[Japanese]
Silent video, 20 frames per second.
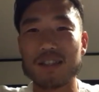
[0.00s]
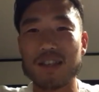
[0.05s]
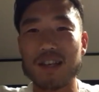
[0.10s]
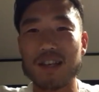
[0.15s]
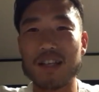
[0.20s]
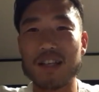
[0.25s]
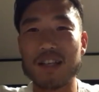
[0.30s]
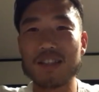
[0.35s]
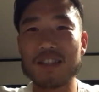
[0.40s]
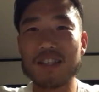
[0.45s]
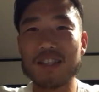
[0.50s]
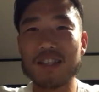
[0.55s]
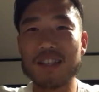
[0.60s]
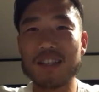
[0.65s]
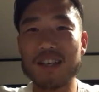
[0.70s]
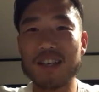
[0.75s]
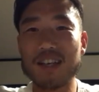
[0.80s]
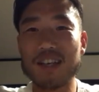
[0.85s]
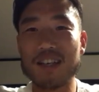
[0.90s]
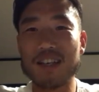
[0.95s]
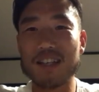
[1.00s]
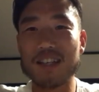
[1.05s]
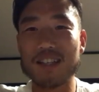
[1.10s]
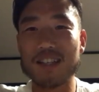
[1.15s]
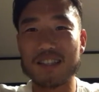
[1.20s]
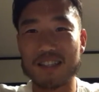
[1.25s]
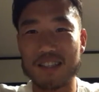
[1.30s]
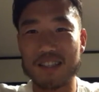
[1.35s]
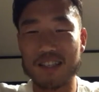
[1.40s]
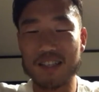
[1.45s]
安全な
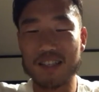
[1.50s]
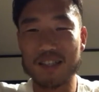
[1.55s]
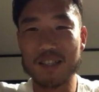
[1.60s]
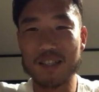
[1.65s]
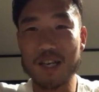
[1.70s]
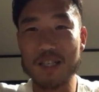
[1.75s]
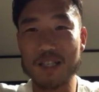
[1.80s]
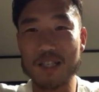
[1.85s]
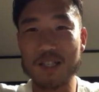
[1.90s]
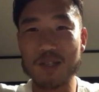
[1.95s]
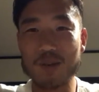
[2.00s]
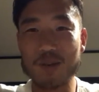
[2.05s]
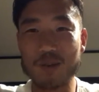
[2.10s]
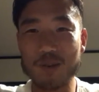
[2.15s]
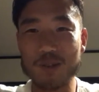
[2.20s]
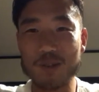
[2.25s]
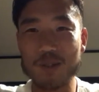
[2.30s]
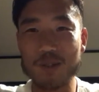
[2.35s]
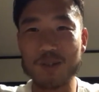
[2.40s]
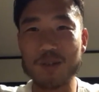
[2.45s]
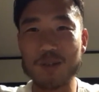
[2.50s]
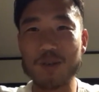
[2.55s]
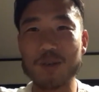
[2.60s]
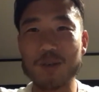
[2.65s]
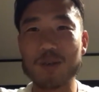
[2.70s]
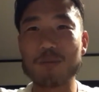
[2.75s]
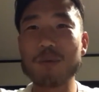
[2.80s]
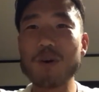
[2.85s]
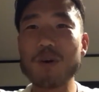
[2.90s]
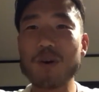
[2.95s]
1対1をするよ
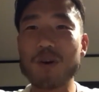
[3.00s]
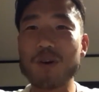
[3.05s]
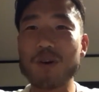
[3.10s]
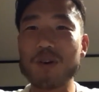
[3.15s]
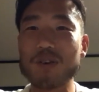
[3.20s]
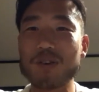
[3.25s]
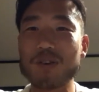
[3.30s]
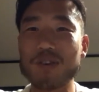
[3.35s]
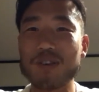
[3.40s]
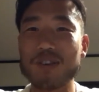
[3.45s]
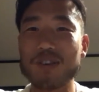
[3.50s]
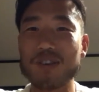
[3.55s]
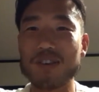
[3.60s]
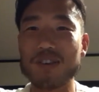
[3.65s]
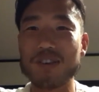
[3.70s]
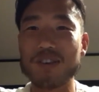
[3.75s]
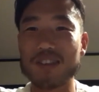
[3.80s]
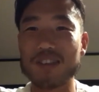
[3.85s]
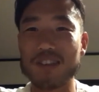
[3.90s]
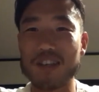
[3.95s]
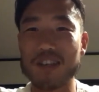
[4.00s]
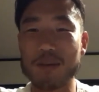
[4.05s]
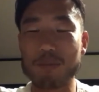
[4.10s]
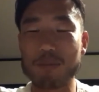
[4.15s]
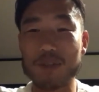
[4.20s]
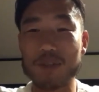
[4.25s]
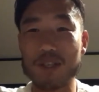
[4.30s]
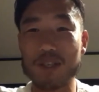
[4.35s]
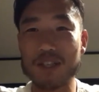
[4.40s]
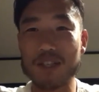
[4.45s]
りも、やっぱ
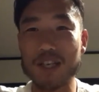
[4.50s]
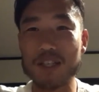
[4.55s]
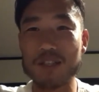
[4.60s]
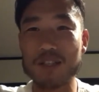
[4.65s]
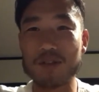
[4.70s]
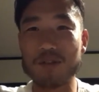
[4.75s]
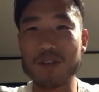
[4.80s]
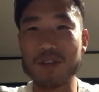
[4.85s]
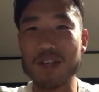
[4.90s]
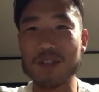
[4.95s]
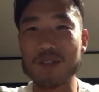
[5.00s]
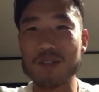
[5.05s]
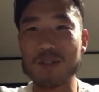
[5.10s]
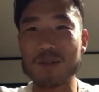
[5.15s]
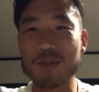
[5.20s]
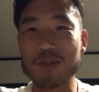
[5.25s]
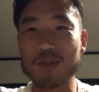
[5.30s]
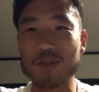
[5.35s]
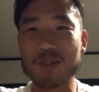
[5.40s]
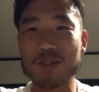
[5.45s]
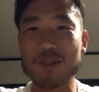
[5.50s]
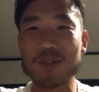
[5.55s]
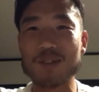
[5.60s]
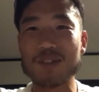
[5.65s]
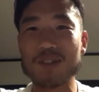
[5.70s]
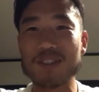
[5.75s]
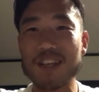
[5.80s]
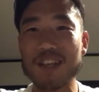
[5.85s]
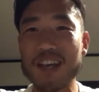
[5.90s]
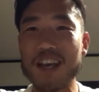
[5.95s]
1対1の練習を積
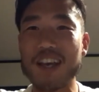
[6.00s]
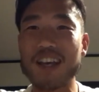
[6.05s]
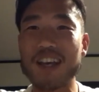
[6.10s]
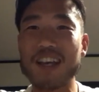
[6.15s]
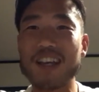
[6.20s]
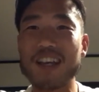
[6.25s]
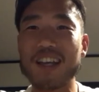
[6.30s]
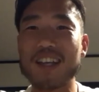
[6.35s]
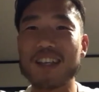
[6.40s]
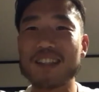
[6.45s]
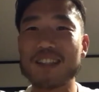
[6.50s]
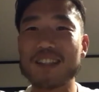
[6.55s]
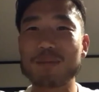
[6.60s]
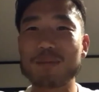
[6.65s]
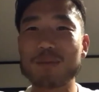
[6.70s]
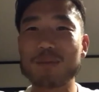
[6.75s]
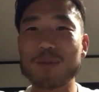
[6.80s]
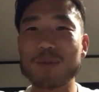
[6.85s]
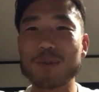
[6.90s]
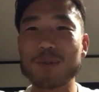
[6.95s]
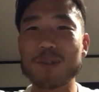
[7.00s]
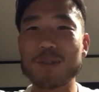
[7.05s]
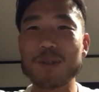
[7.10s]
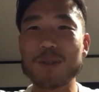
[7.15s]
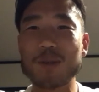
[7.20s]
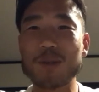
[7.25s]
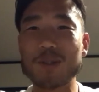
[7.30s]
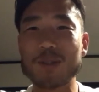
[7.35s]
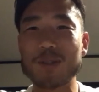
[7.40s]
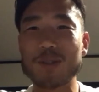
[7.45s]
んで、自分を強
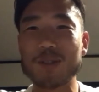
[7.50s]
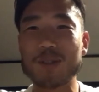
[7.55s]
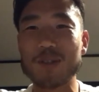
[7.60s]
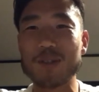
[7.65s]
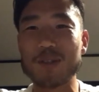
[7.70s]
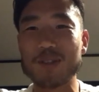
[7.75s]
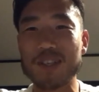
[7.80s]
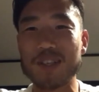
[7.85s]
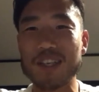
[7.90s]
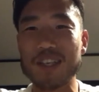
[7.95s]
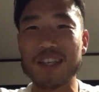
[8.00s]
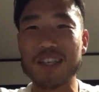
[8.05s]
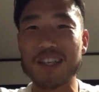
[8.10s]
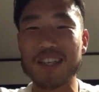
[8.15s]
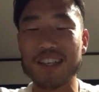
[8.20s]
くするように、